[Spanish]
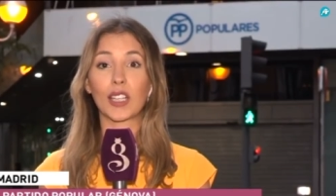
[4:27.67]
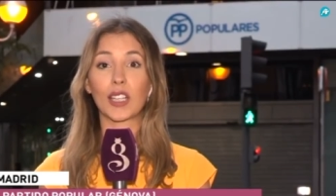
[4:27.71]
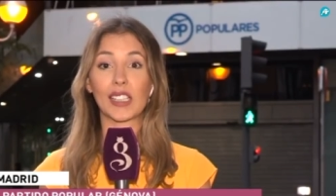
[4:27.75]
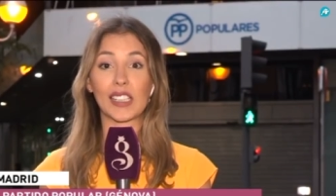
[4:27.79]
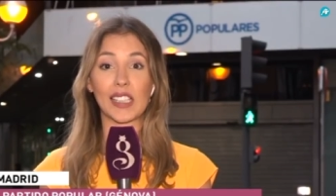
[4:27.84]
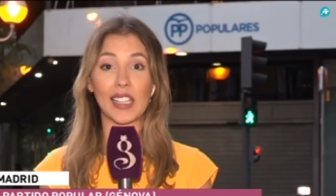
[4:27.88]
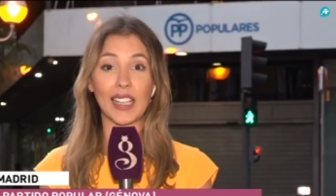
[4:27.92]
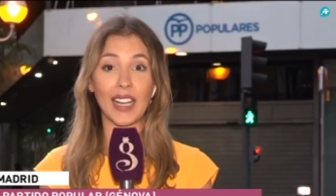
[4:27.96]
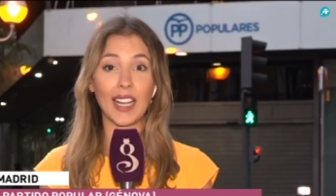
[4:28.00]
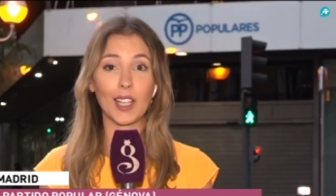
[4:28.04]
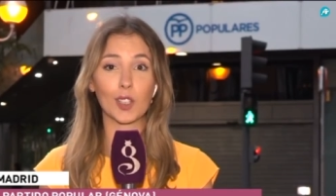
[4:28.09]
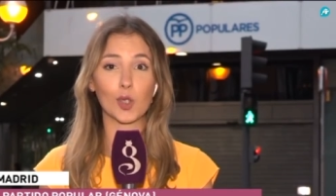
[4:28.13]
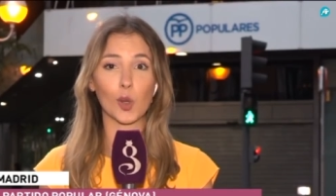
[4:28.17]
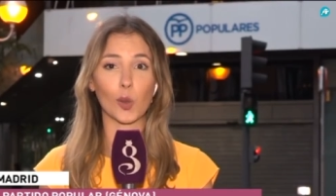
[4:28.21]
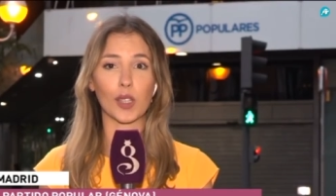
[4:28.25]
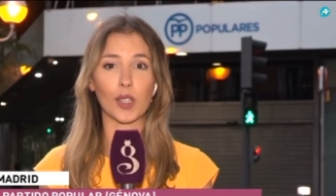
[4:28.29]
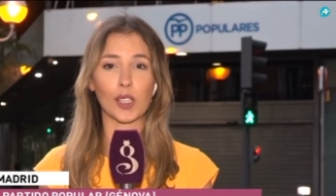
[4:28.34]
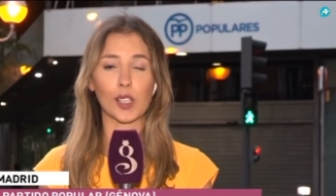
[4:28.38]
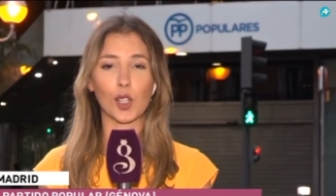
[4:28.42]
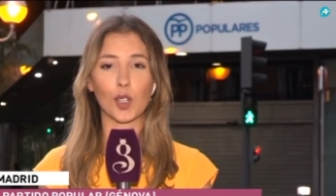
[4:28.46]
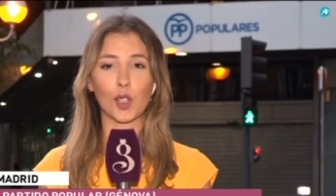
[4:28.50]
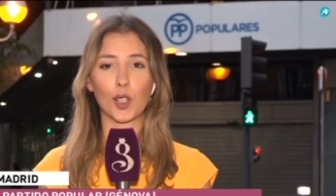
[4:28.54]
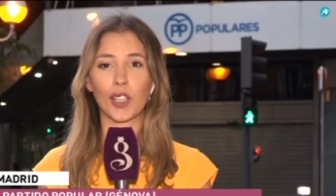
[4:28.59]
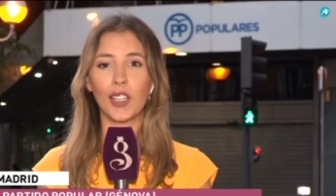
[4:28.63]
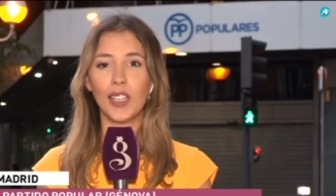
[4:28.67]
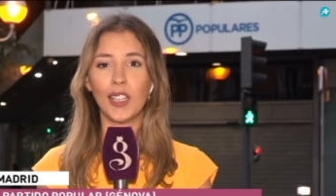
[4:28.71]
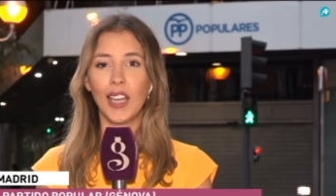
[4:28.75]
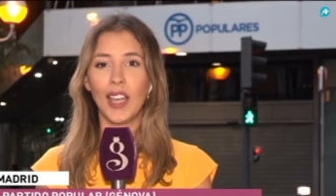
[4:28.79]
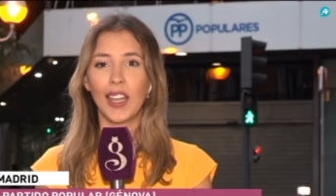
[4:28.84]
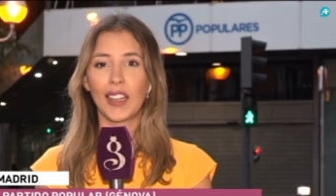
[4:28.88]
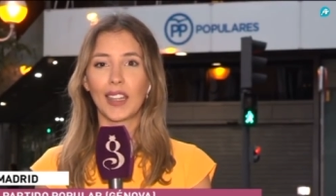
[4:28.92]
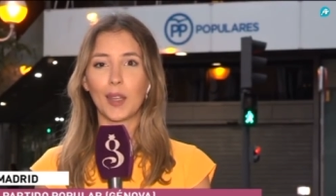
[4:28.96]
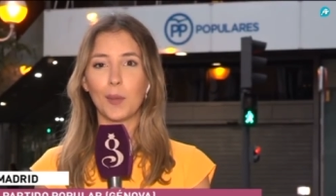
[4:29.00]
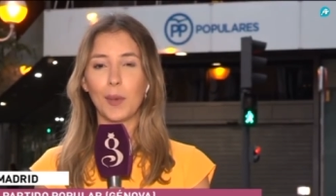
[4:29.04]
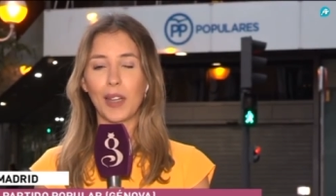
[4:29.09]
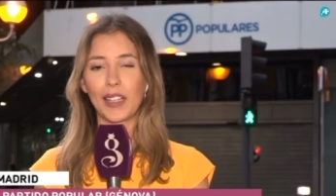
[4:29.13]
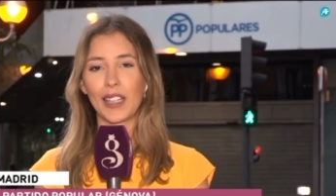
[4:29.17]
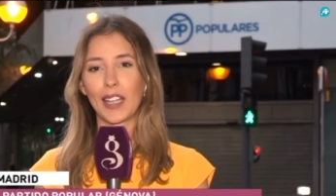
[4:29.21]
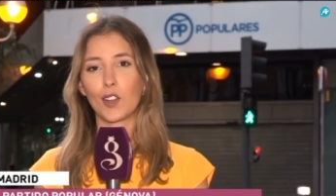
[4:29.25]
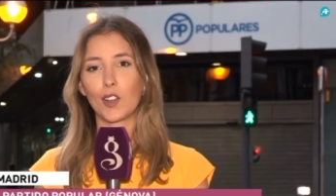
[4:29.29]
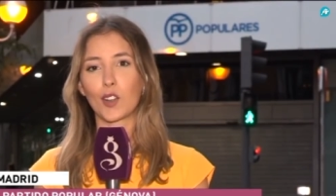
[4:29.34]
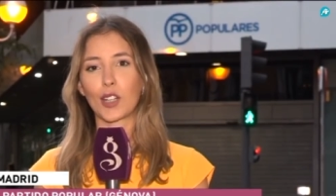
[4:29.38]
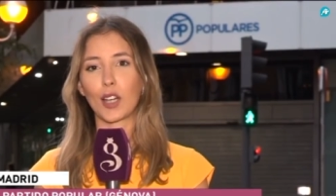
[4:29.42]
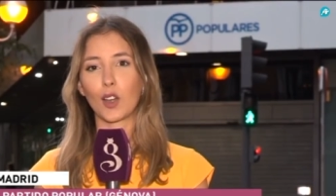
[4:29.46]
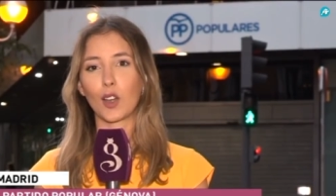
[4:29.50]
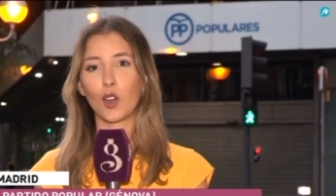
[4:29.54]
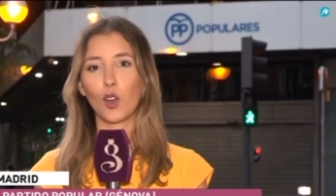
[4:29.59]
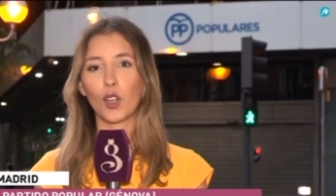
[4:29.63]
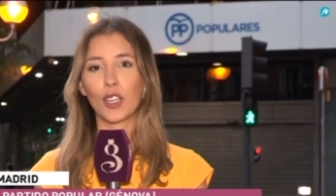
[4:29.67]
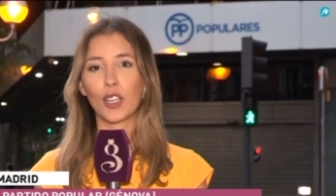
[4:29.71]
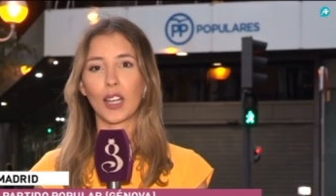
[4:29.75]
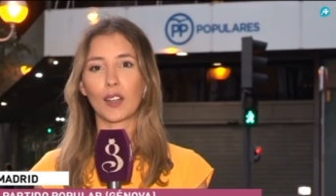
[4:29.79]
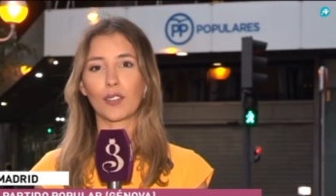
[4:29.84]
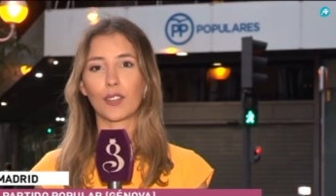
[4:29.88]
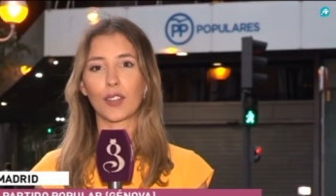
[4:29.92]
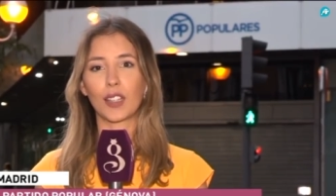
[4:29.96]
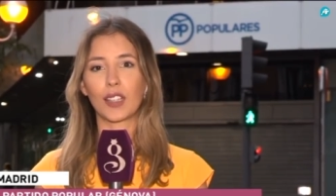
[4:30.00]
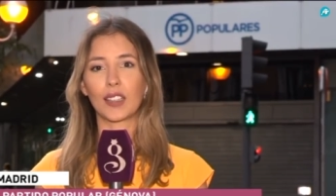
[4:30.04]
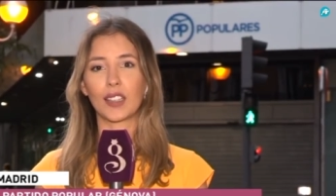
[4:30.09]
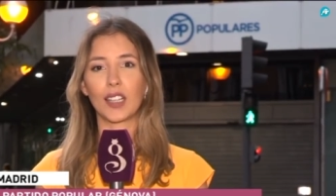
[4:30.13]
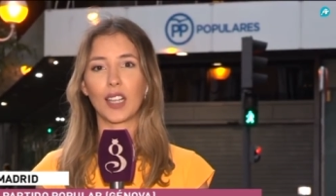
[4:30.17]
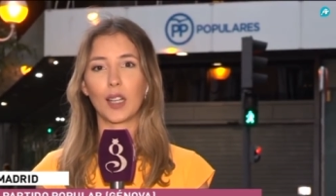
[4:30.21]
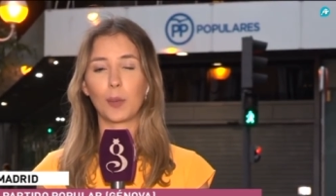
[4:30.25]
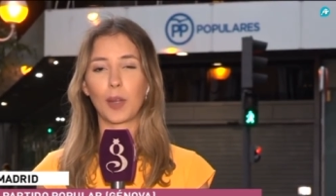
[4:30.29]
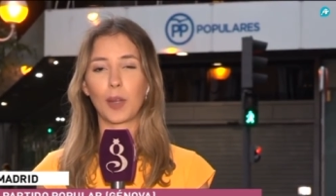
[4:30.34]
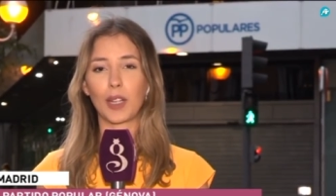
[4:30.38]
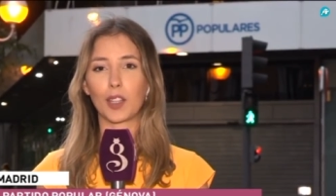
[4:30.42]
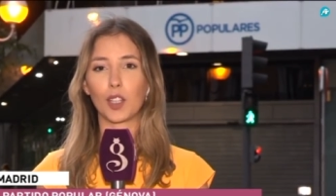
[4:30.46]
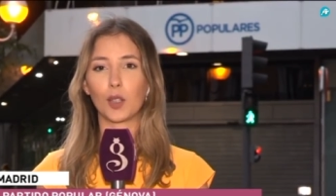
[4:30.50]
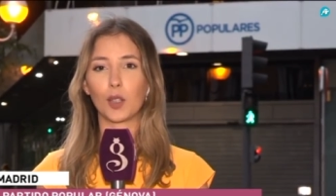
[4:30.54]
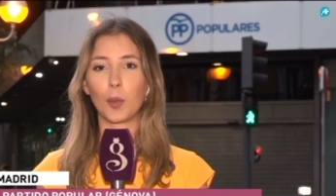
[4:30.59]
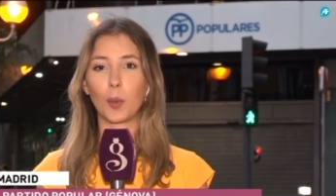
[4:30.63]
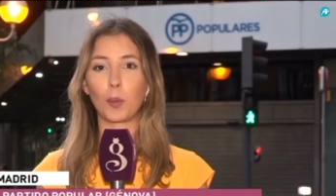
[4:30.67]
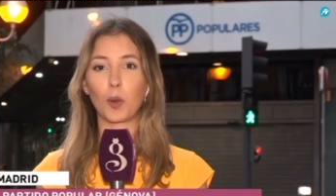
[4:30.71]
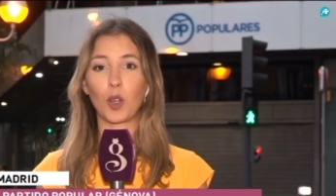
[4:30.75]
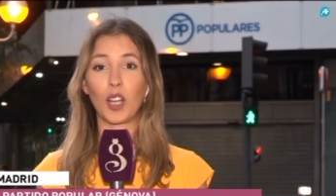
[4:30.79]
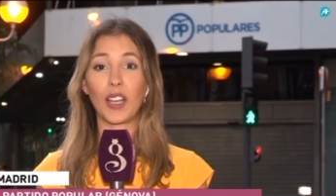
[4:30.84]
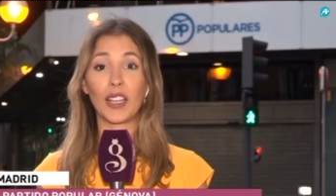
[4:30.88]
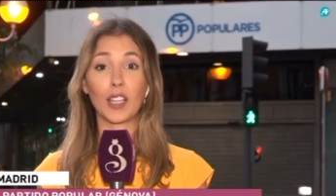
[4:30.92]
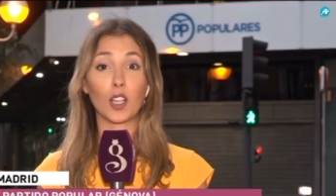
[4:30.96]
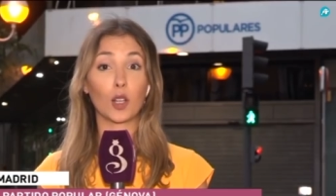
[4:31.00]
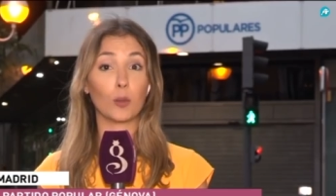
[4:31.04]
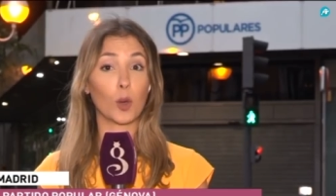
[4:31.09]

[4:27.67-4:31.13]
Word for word: el que será el sucesor de Mariano Rajoy al frente del Partido Popular.